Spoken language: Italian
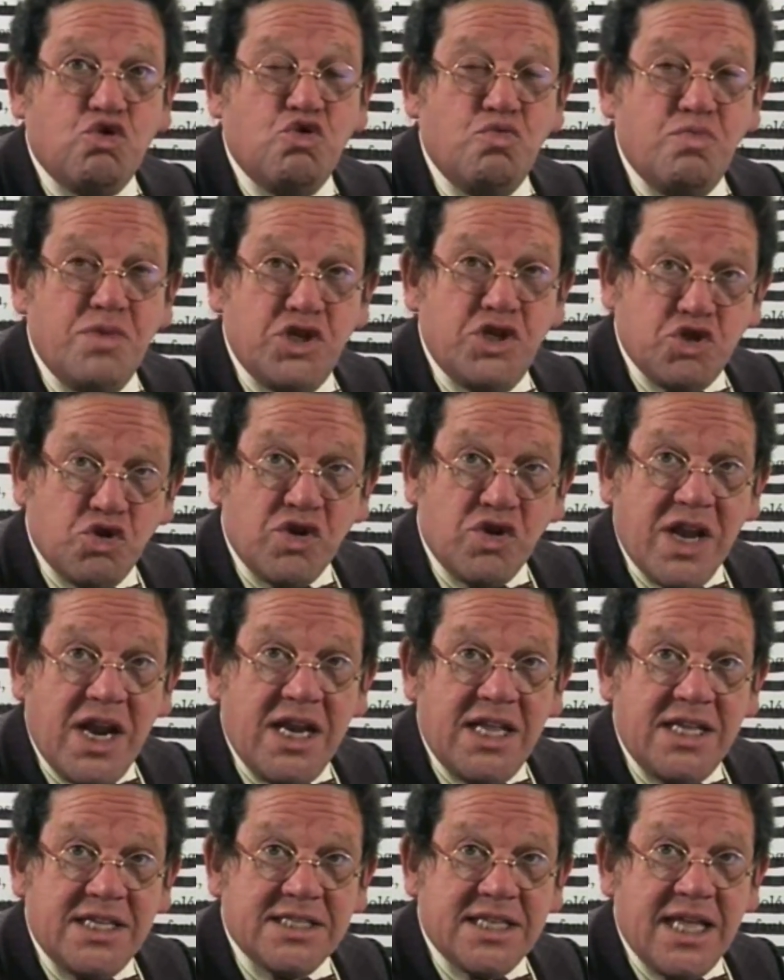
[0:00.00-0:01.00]
come
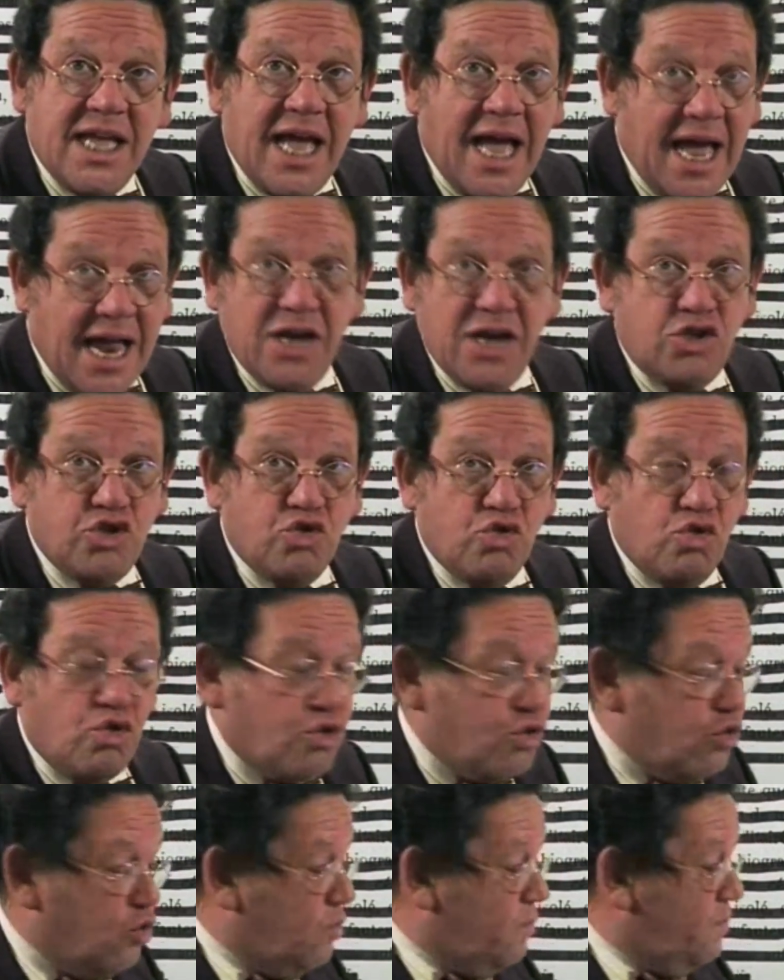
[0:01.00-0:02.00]
giornalista al
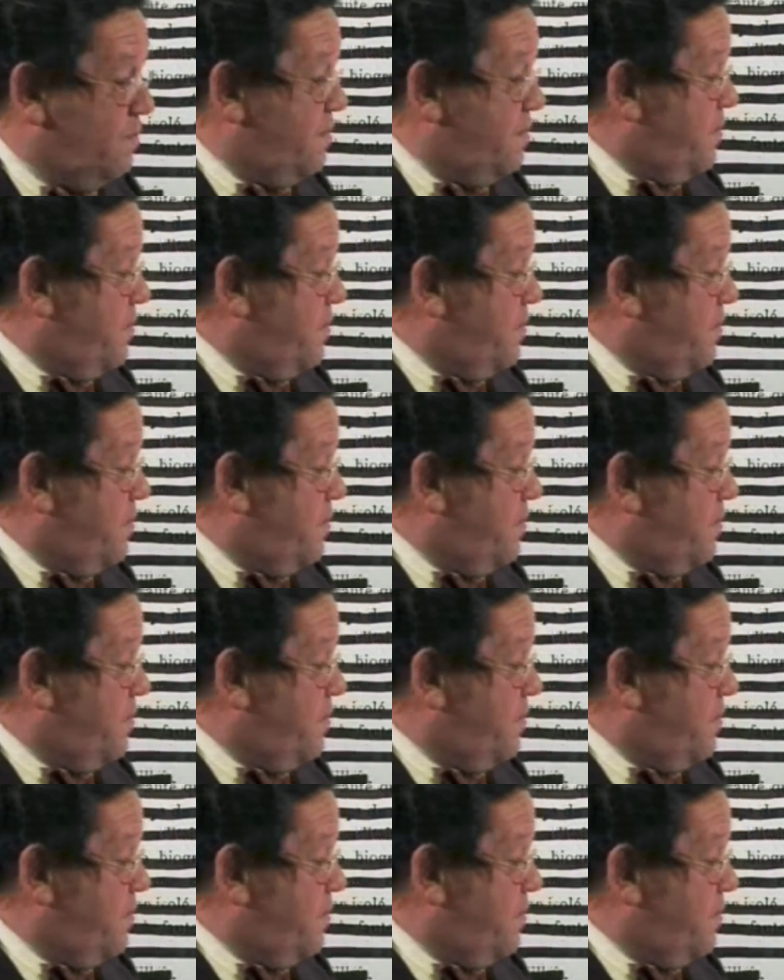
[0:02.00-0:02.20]
giorno.